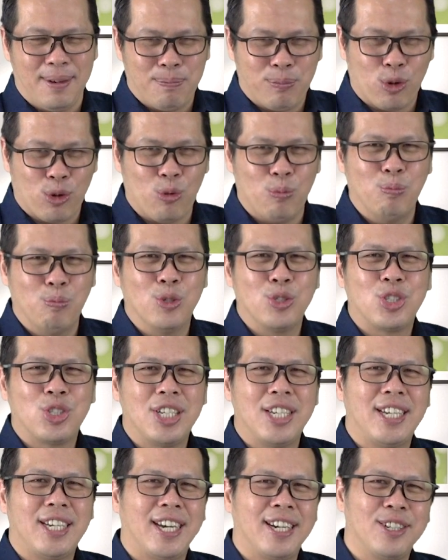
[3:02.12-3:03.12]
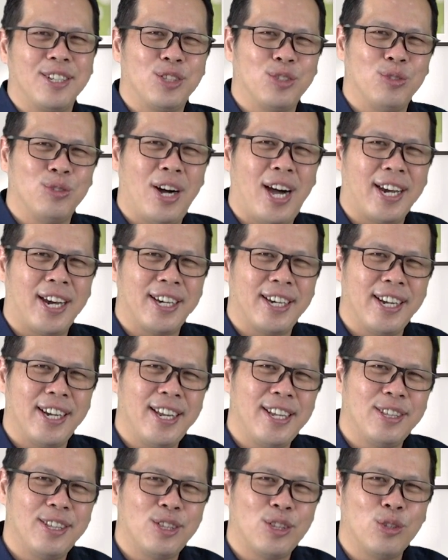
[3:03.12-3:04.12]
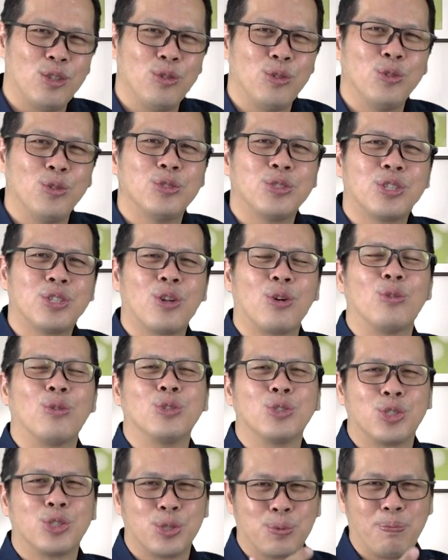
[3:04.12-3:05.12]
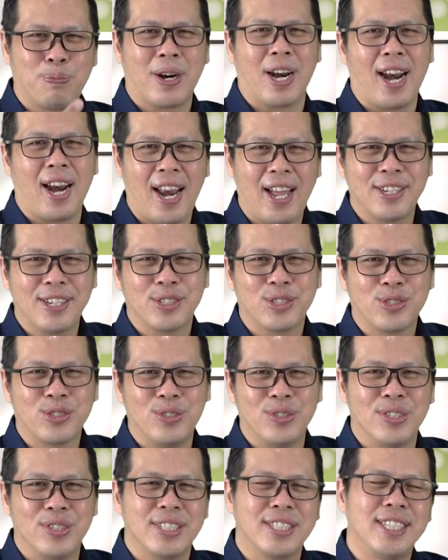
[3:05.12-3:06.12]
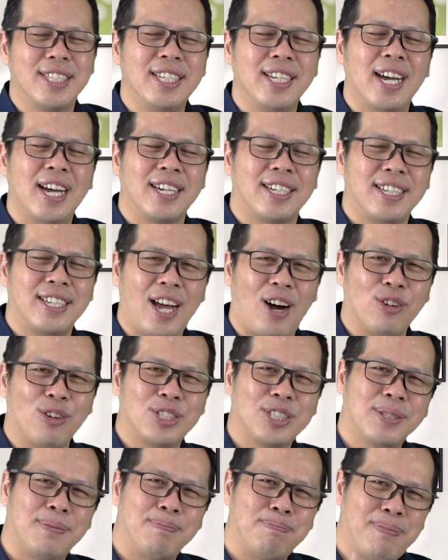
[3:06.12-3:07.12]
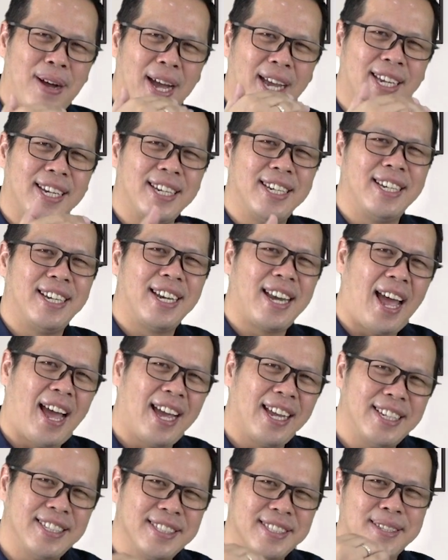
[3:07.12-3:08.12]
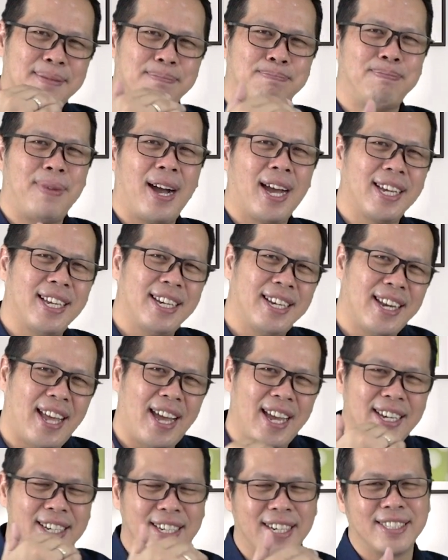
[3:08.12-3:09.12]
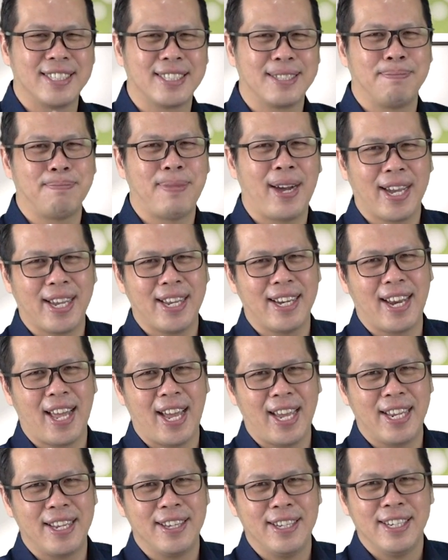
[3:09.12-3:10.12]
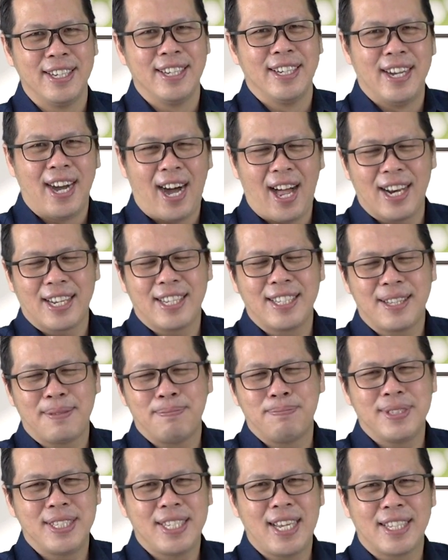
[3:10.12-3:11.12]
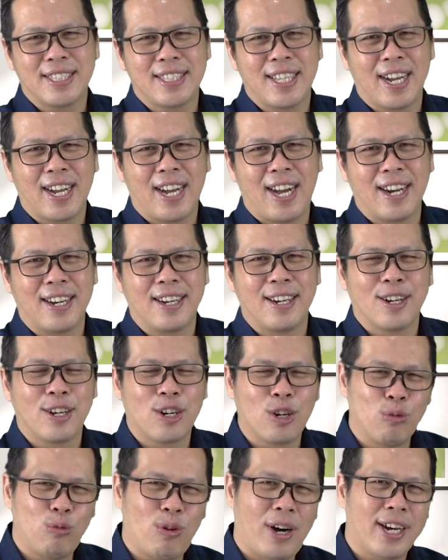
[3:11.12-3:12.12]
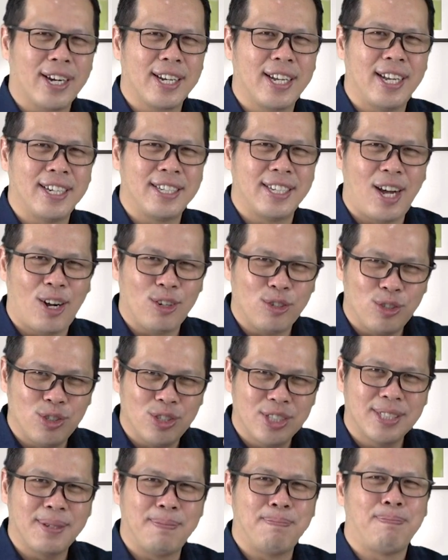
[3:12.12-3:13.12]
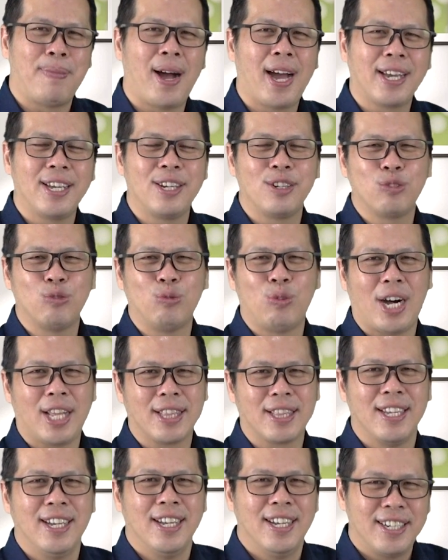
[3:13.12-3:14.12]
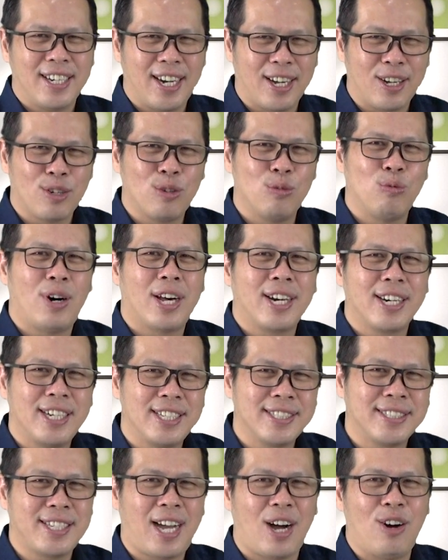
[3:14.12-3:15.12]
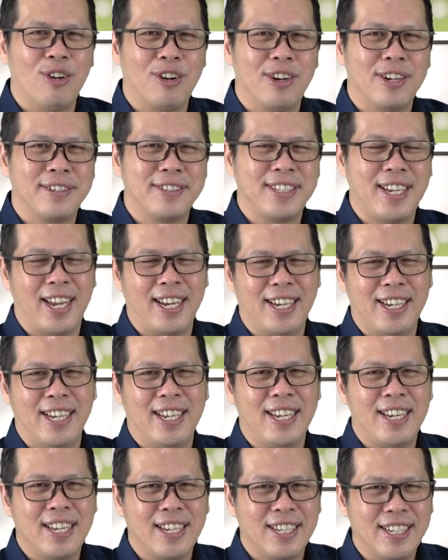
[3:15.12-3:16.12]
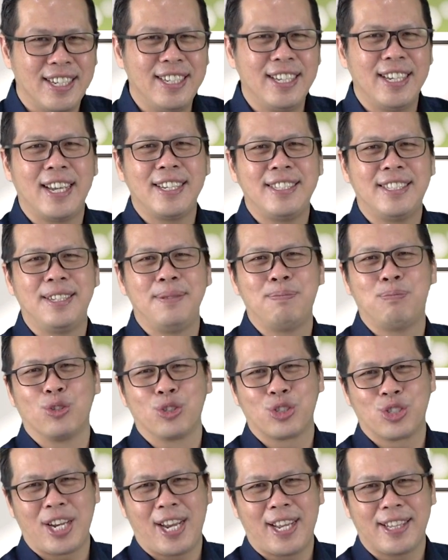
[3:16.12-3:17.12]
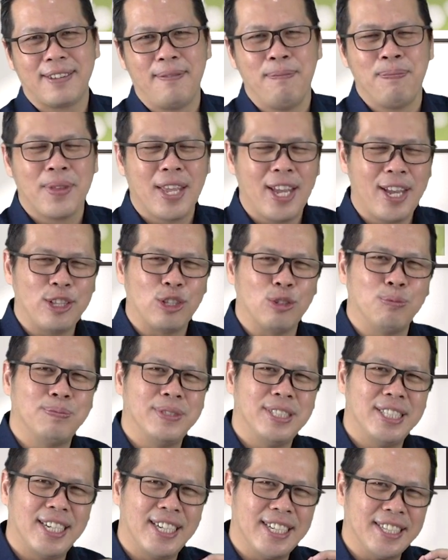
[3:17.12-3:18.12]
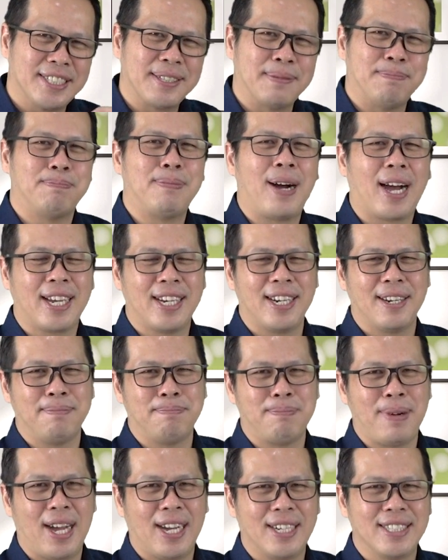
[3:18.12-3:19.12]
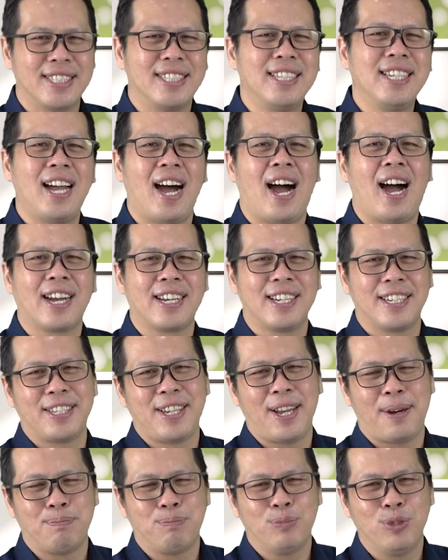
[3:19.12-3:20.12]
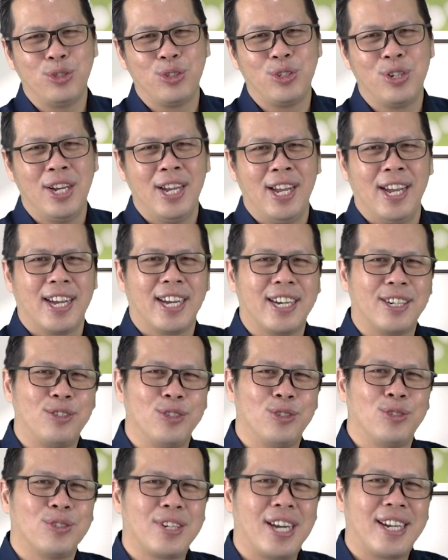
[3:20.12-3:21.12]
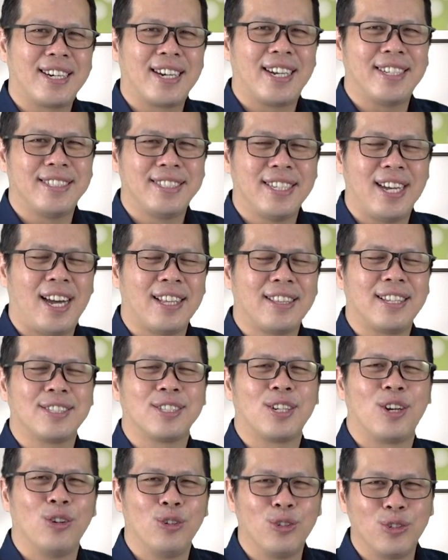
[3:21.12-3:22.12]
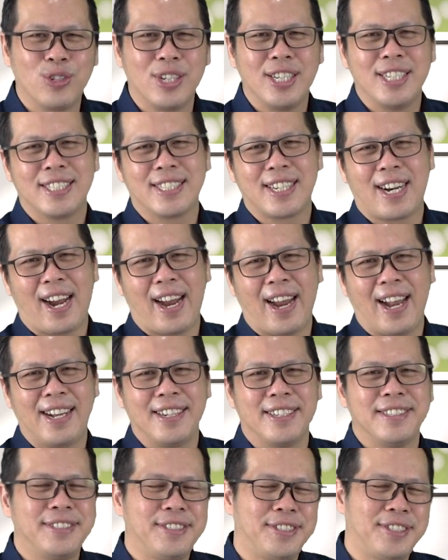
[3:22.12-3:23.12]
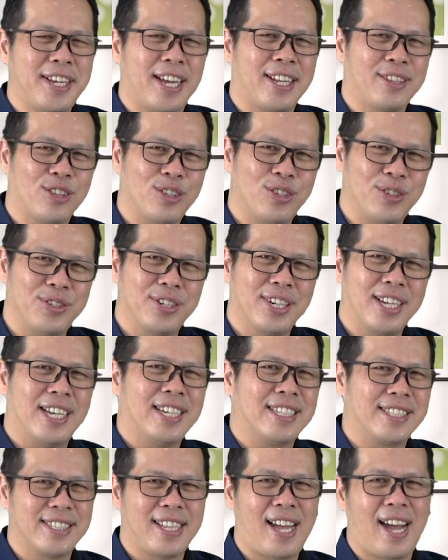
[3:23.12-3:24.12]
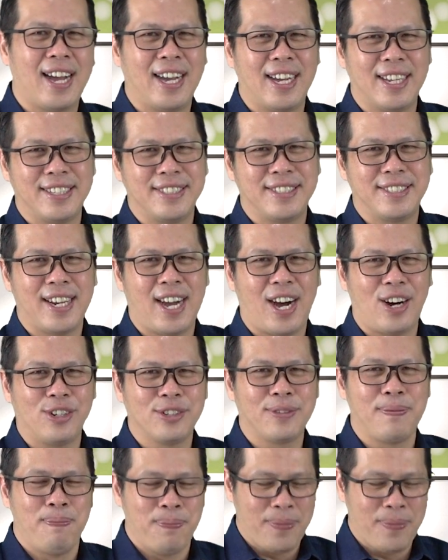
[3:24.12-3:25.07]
promosi dari Tuhan itu terus berlangsung sehingga Daud semakin naik, semakin naik dan semakin naik. Alkitab menyatakan keluarga Daud semakin kuat dan keluarga Saul yaitu Esi Buset itu menjadi semakin lemah sehingga akhirnya pun kedudukan raja atas seluruh Israel jatuh ke tangan Daud.